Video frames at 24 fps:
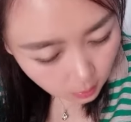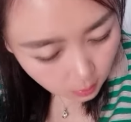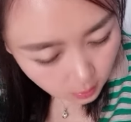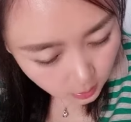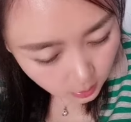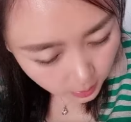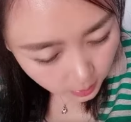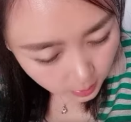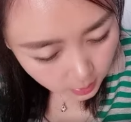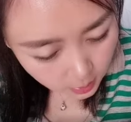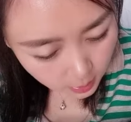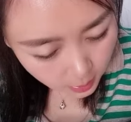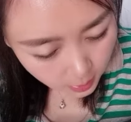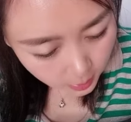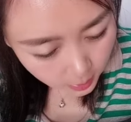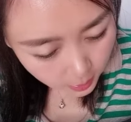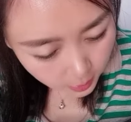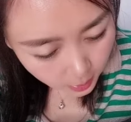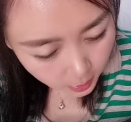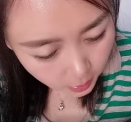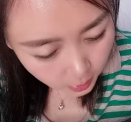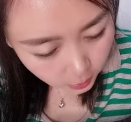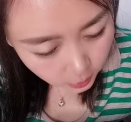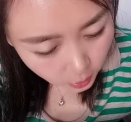这这
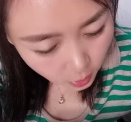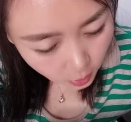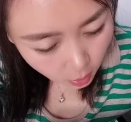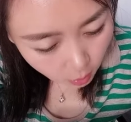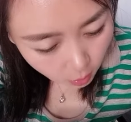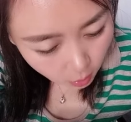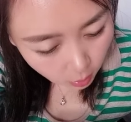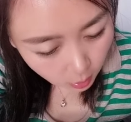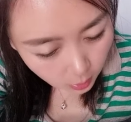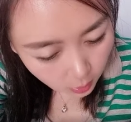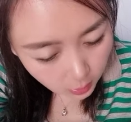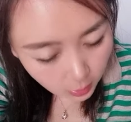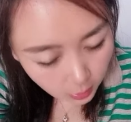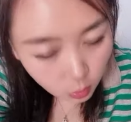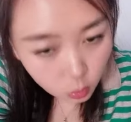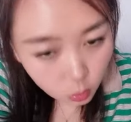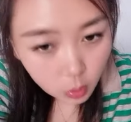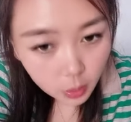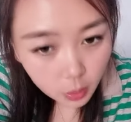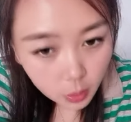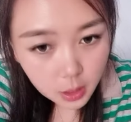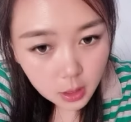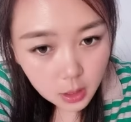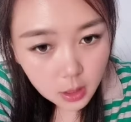一页掉了，然后
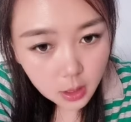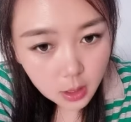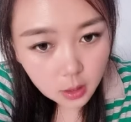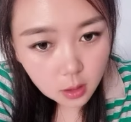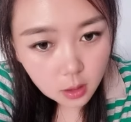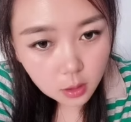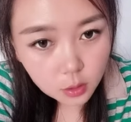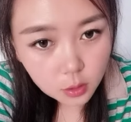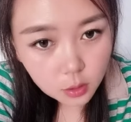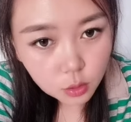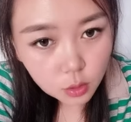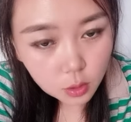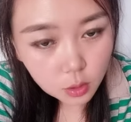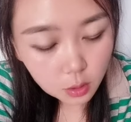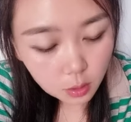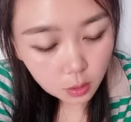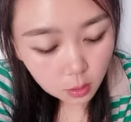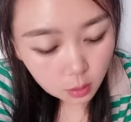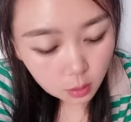我给粘上去。